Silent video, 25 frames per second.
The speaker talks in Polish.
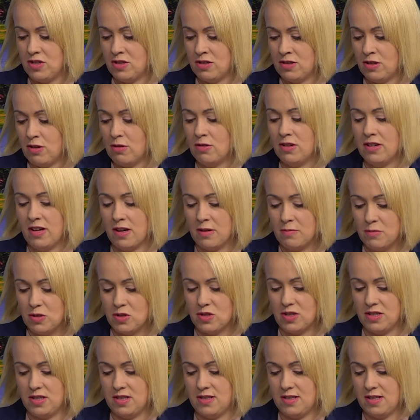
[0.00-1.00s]
tygodniach
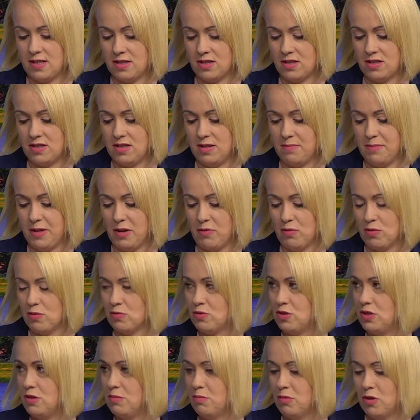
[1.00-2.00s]
może się zdarzyć na
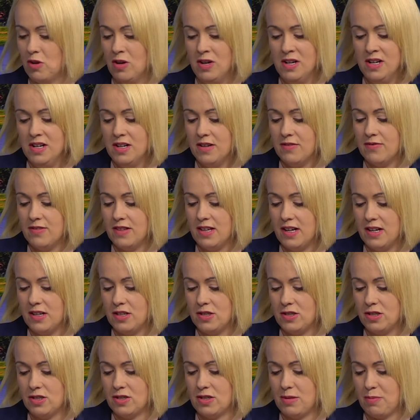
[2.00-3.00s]
Białorusi? Bo wydaje
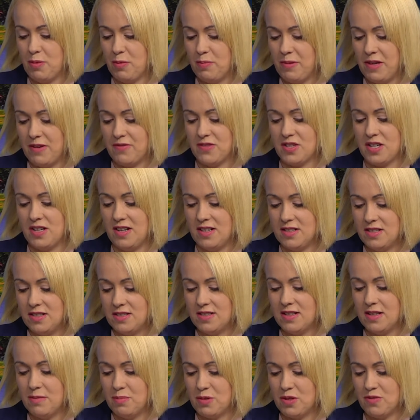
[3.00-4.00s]
się, że po pierwsze
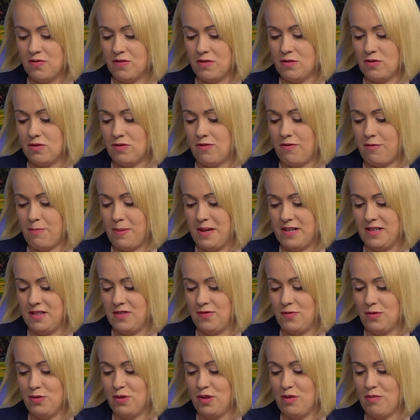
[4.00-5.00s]
naciski przywódców
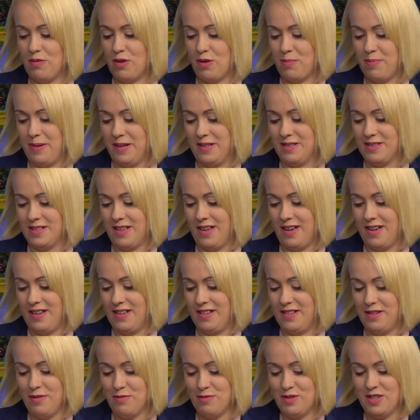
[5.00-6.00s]
państw Unii Europejskiej i
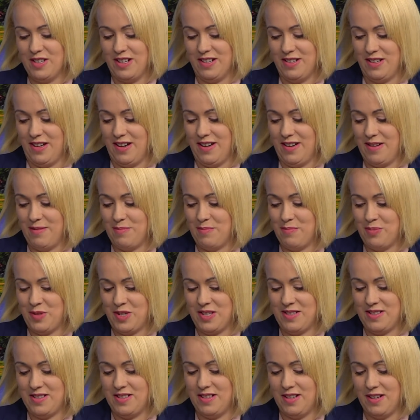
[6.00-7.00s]
mhm. nieuznanie
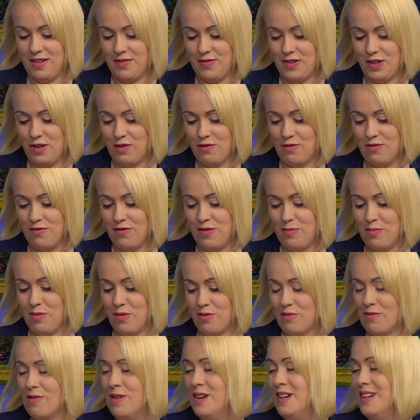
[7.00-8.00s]
przez nich wyników
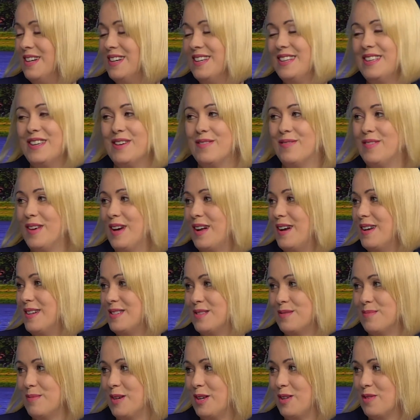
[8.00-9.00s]
wyboru niewiele
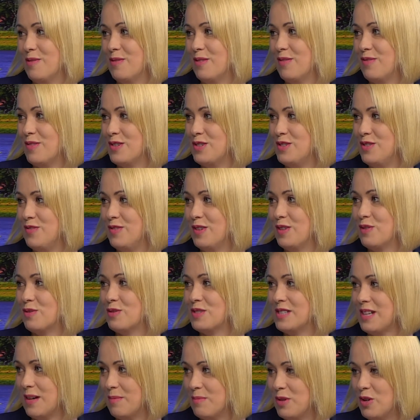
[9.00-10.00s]
zmienią. I właściwie to
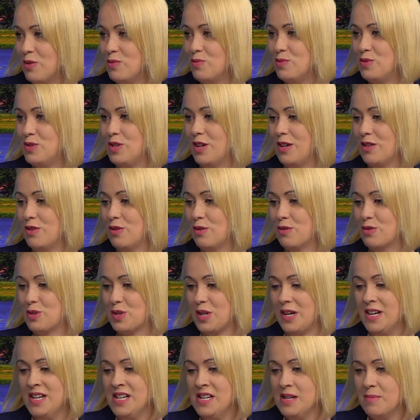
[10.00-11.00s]
sami ludzie, to,
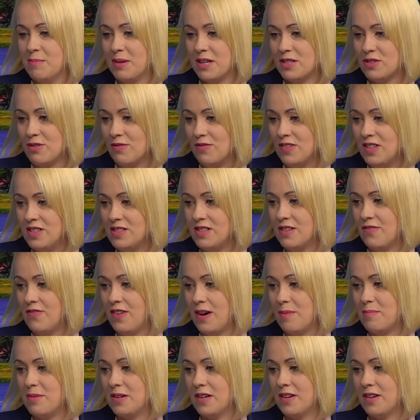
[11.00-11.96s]
że pracownicy fabryk